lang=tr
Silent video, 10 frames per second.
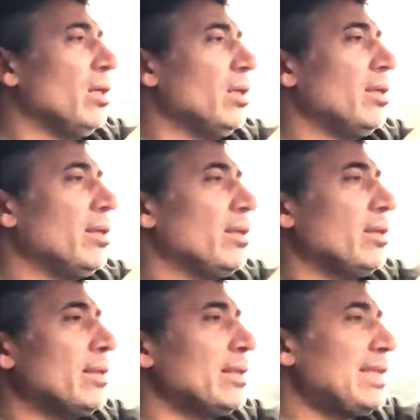e,
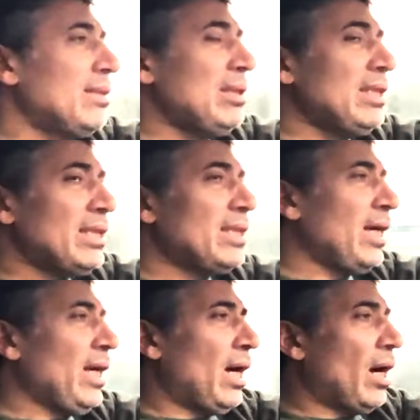kimliğini
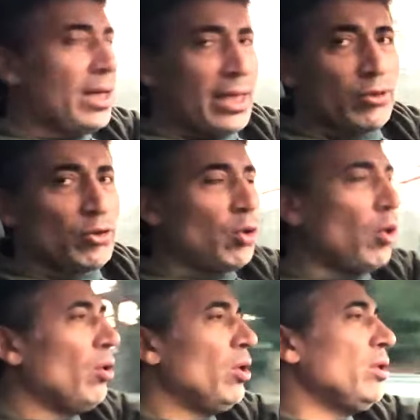de hak ediyor.